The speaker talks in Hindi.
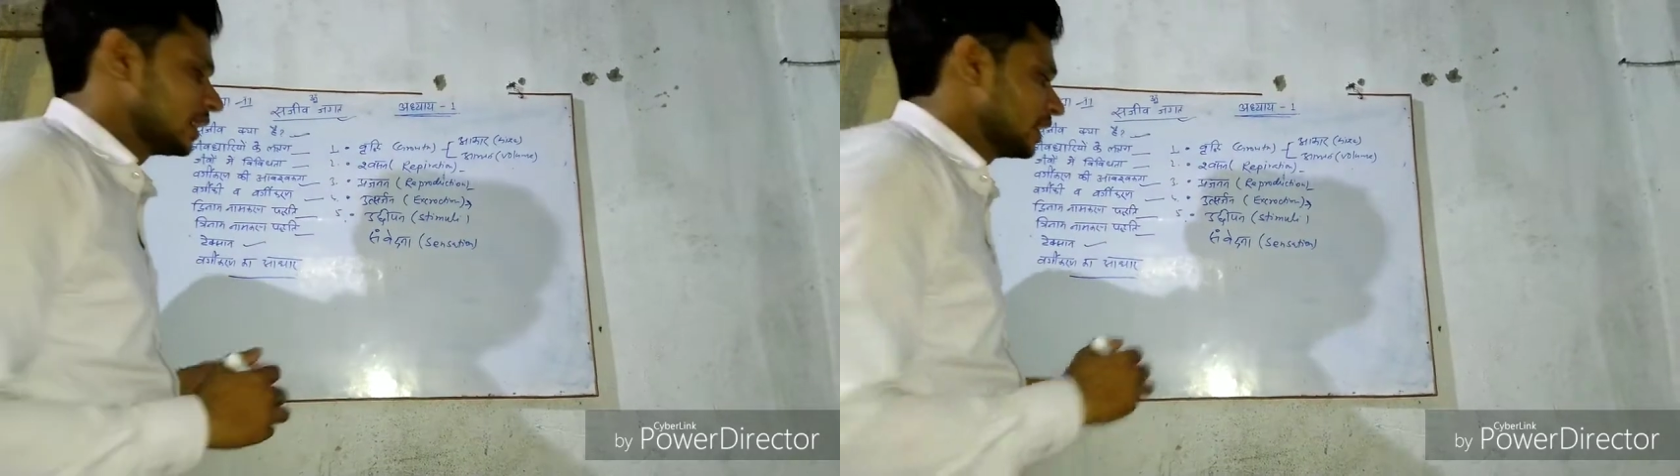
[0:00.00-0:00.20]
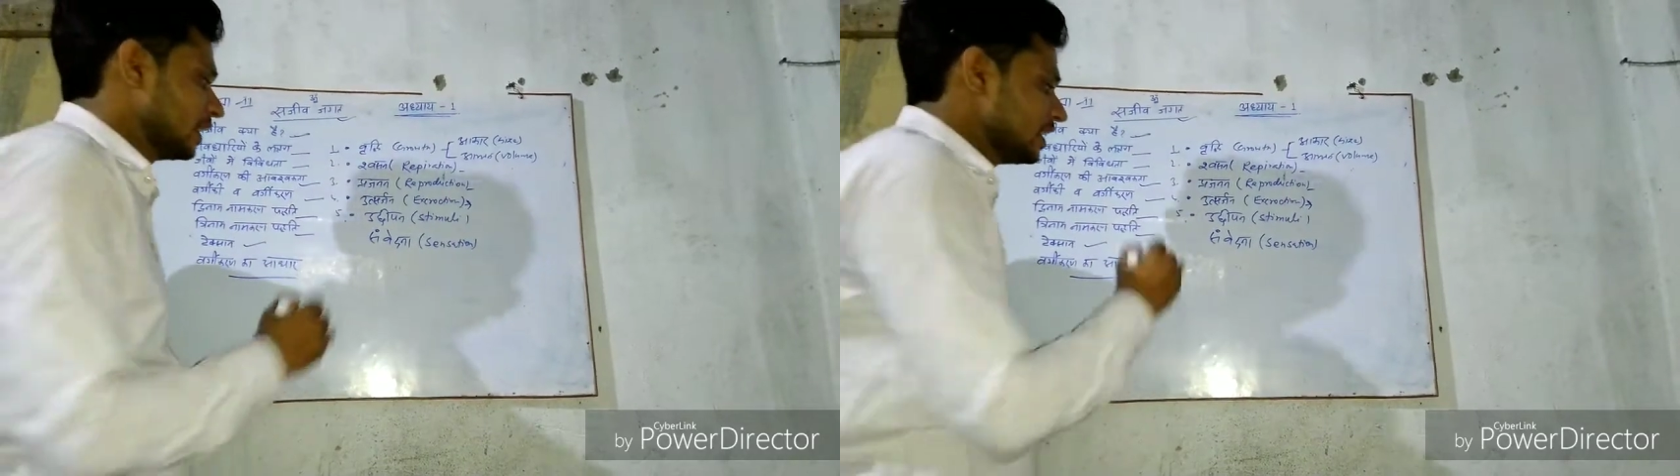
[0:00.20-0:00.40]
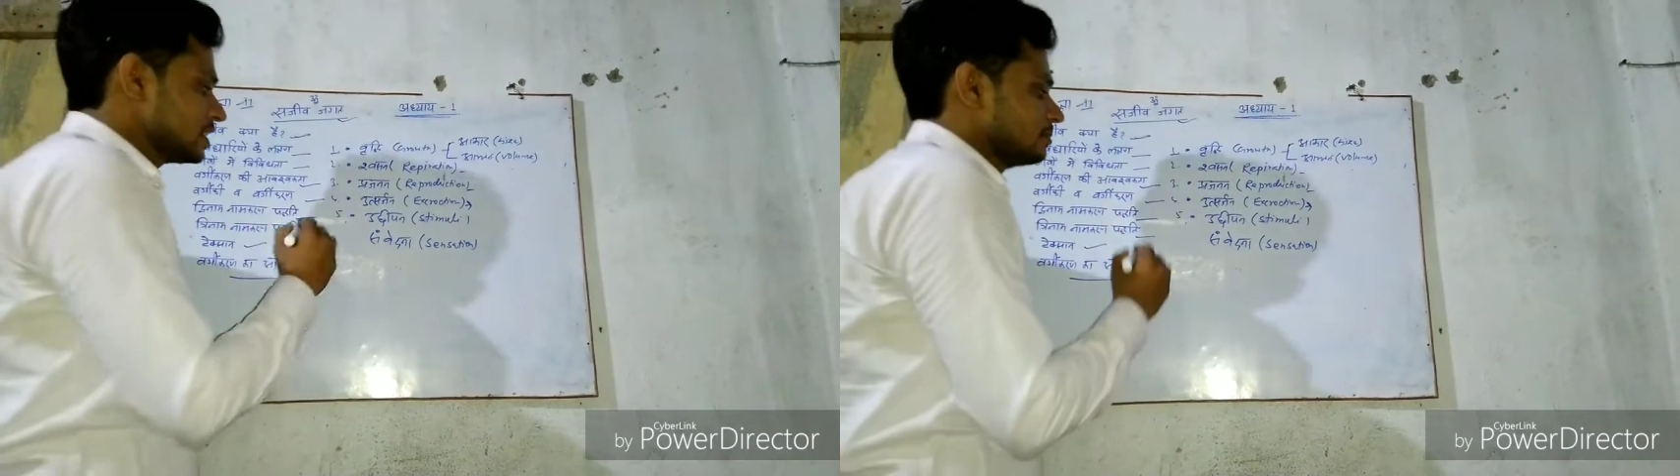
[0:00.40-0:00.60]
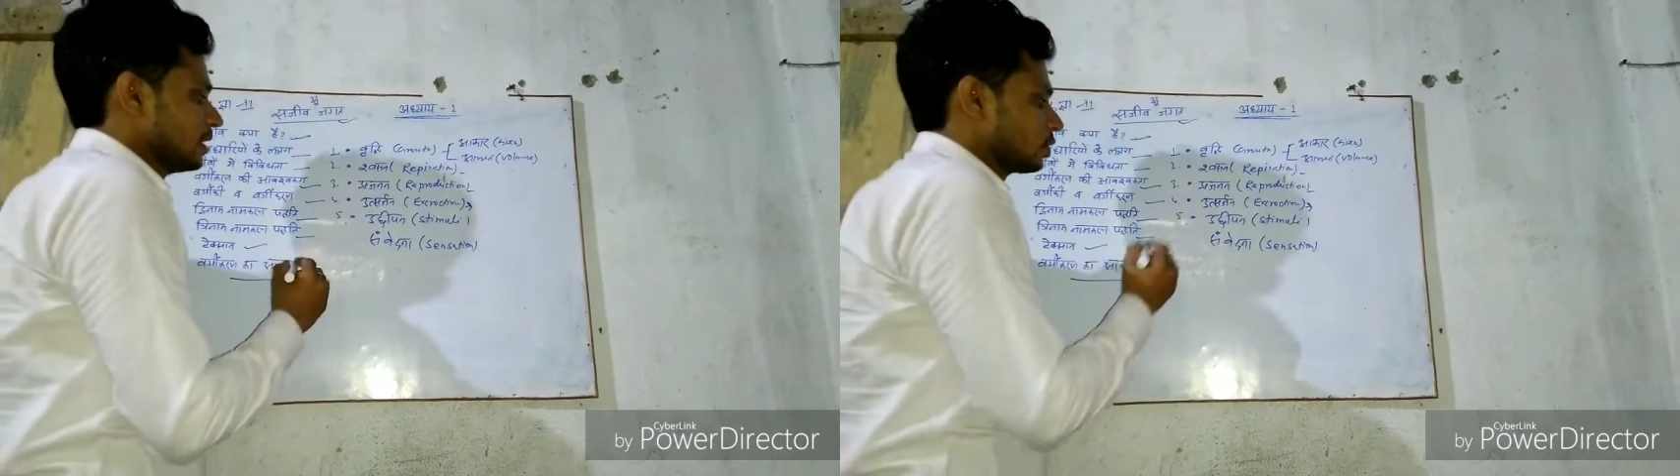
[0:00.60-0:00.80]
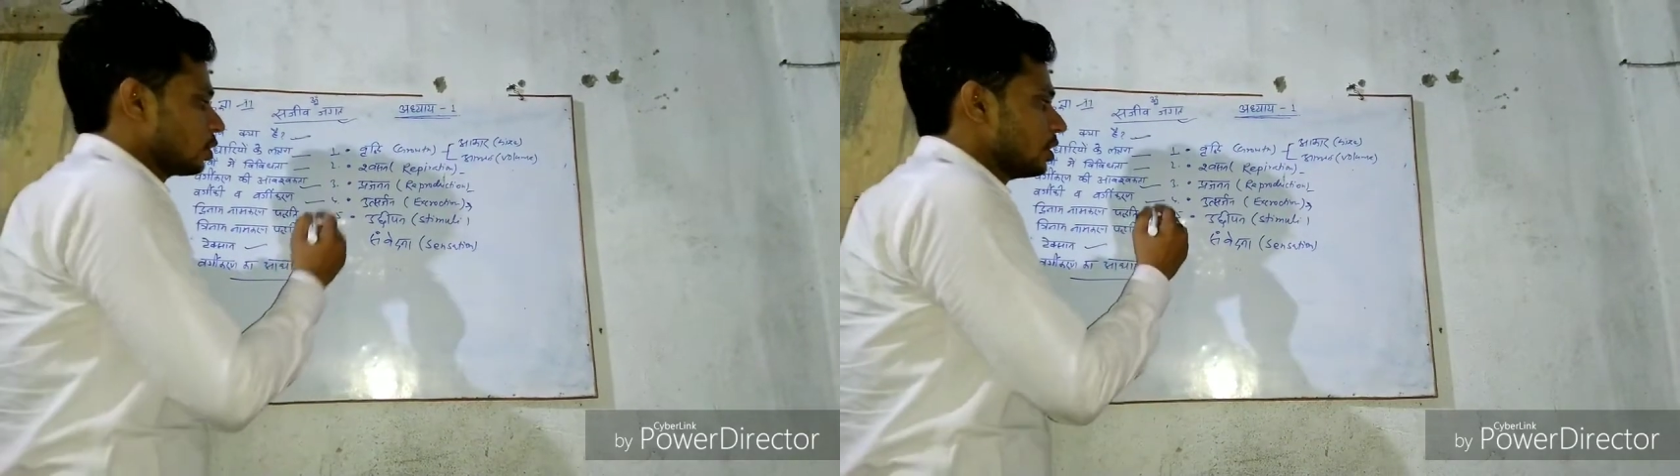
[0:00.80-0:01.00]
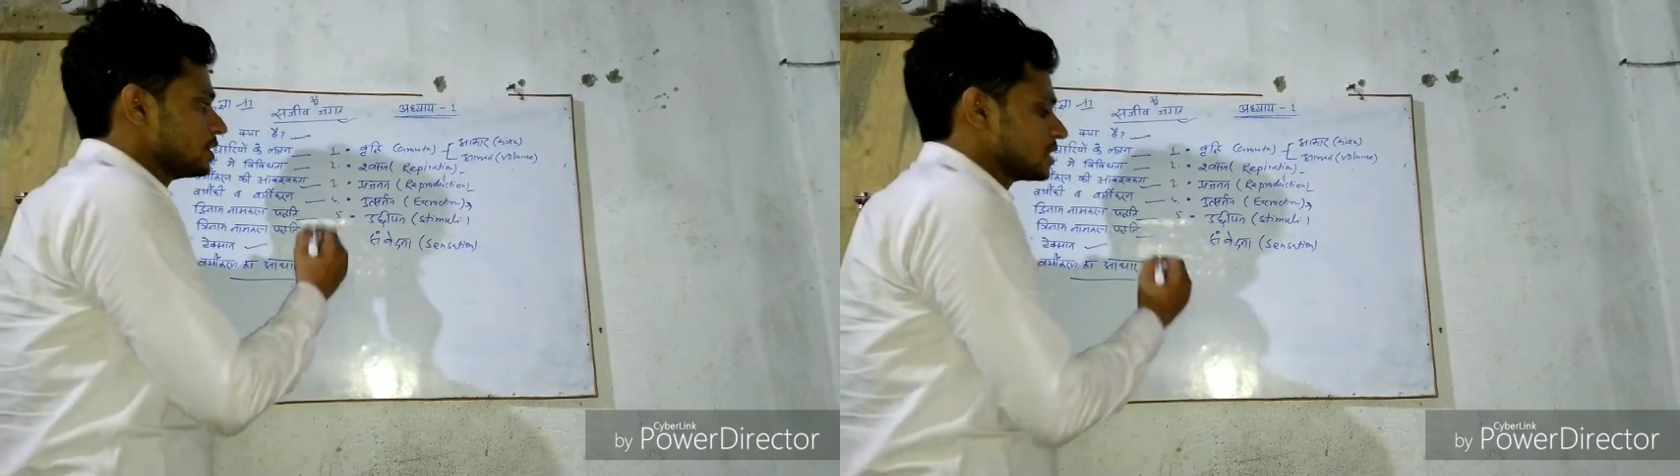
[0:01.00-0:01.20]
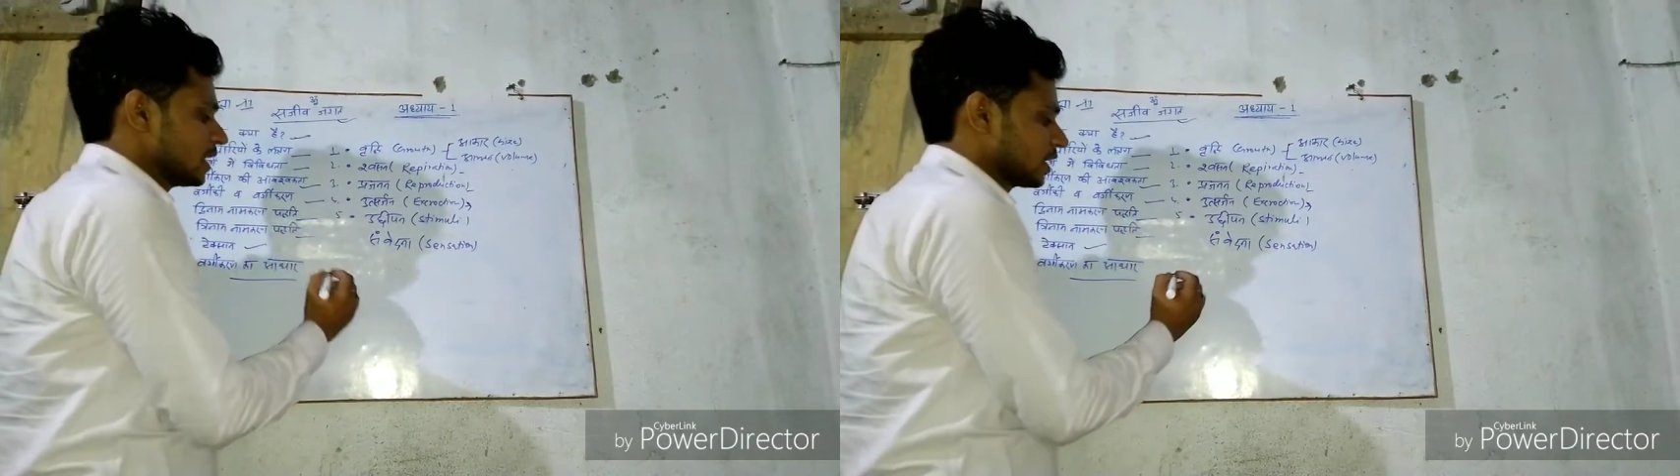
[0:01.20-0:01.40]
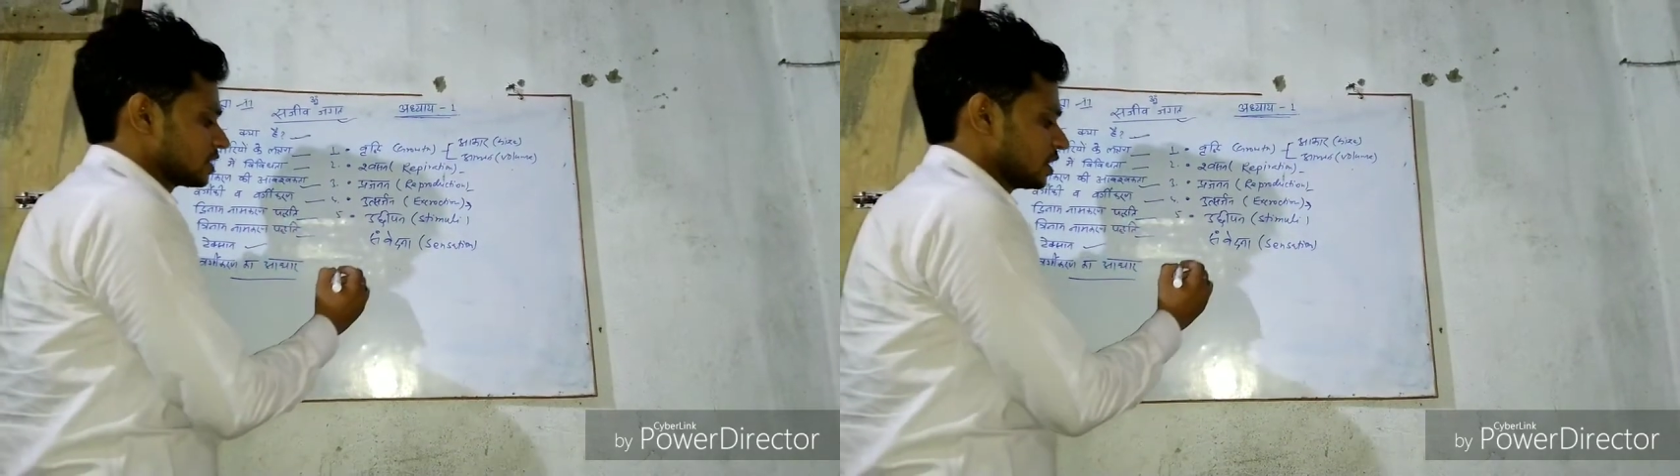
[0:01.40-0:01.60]
कि इसमें कौन सा
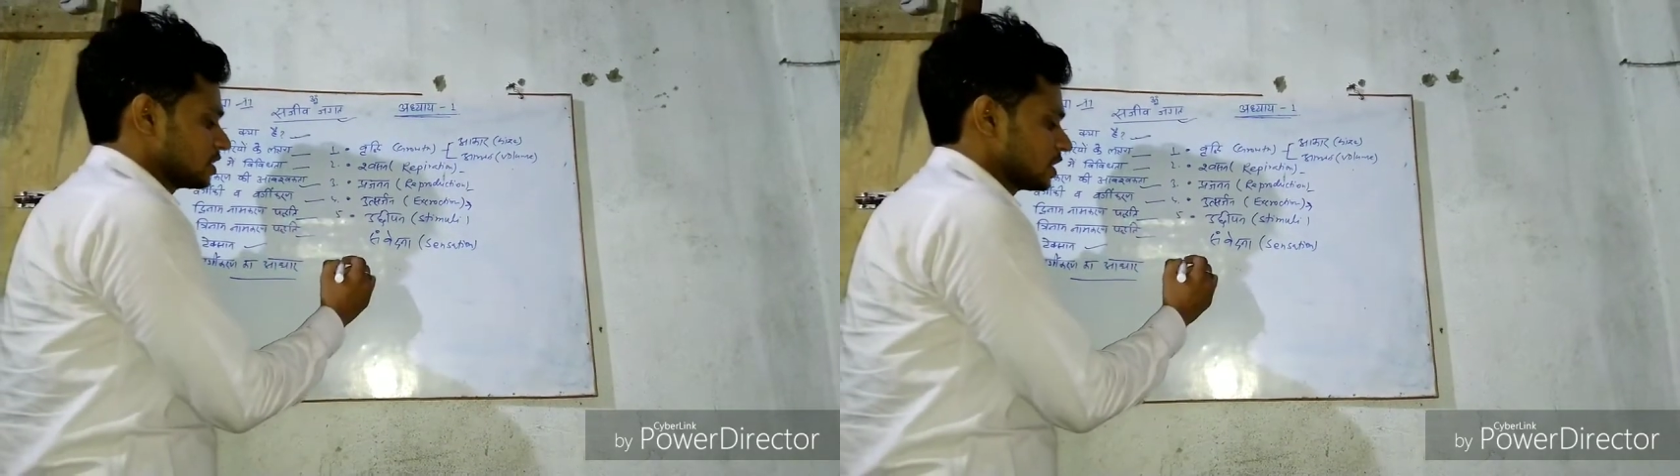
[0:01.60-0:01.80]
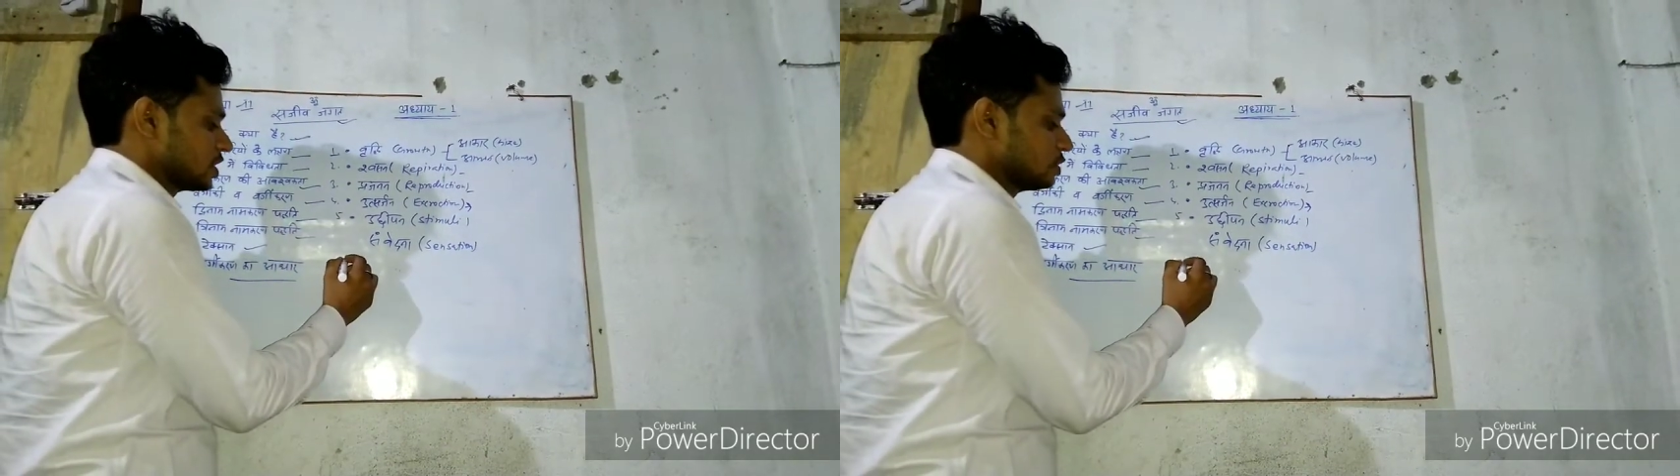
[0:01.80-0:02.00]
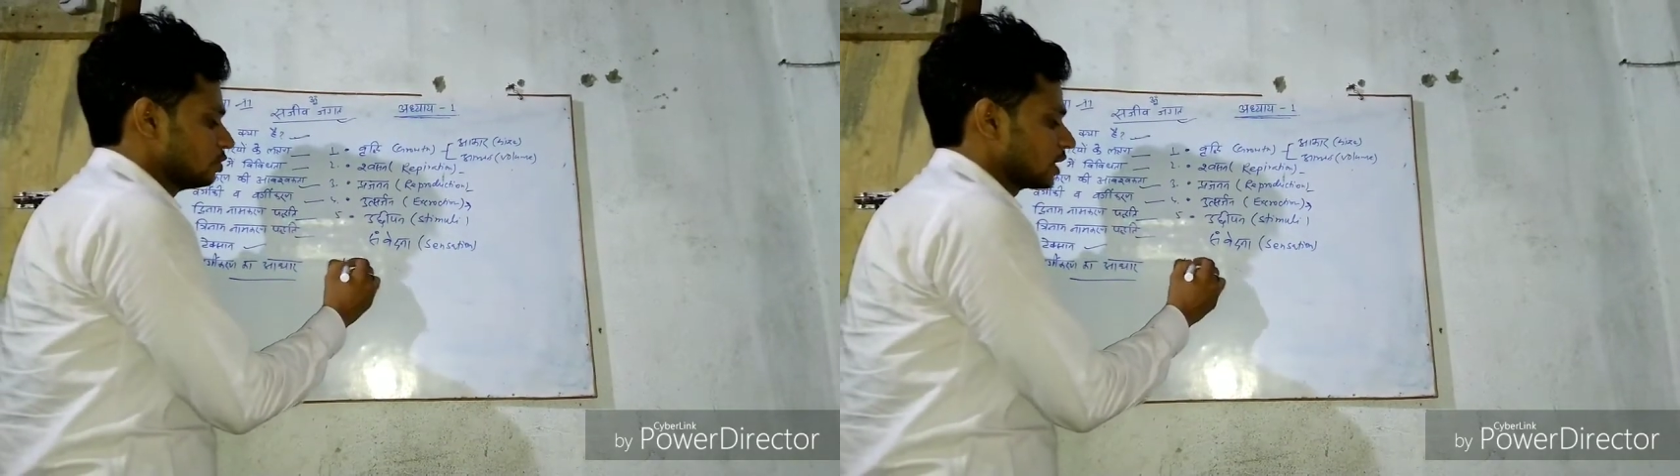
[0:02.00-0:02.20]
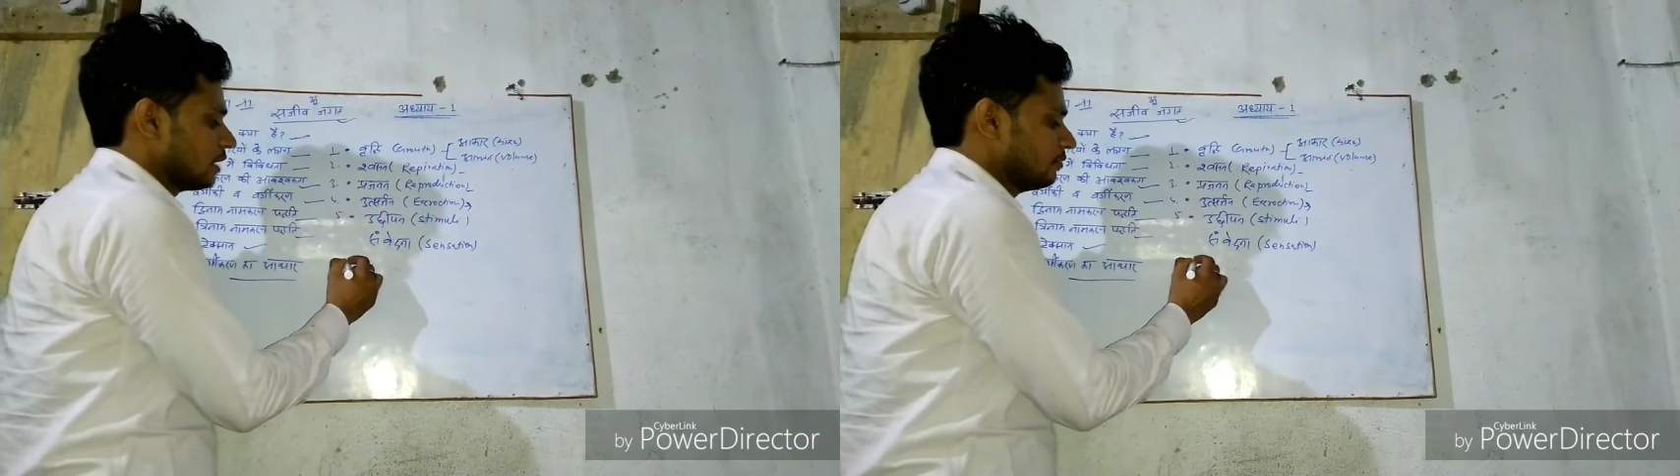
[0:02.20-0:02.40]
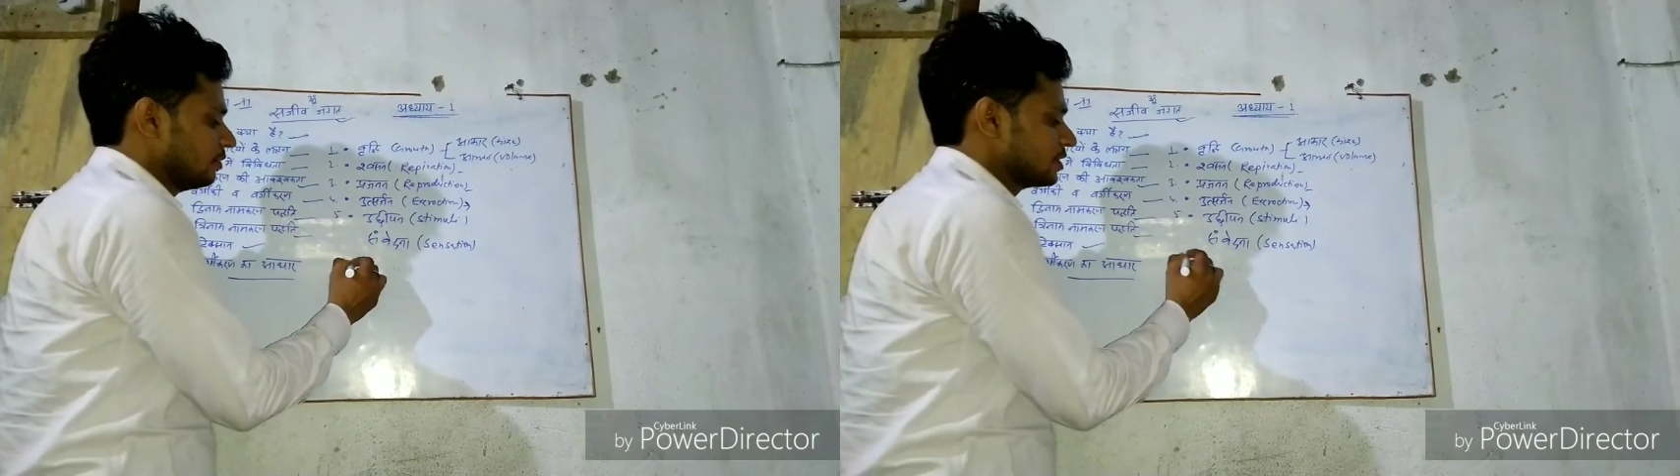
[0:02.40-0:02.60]
लक्षण सजीवों का